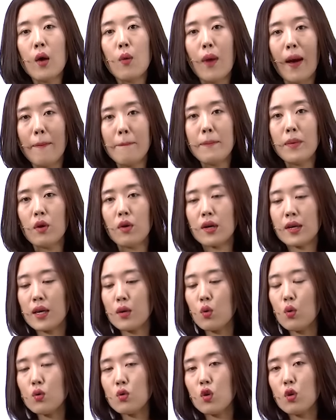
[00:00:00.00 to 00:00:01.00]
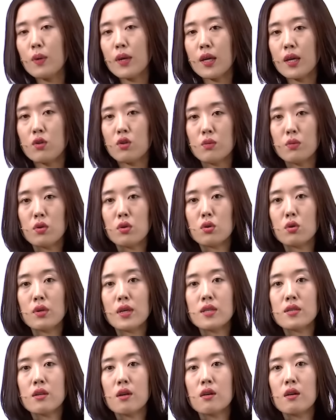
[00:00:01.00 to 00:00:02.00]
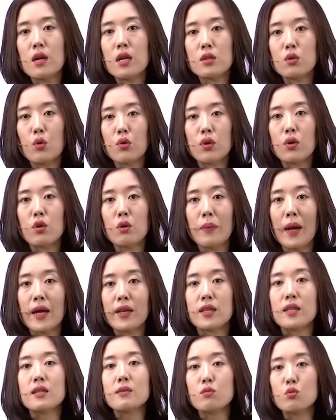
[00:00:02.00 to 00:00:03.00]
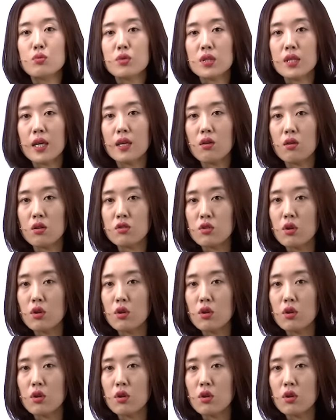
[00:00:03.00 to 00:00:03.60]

완벽하게 꼼꼼하게 리뷰를 통해서 동의어로 바뀌는 부분이나 이런 걸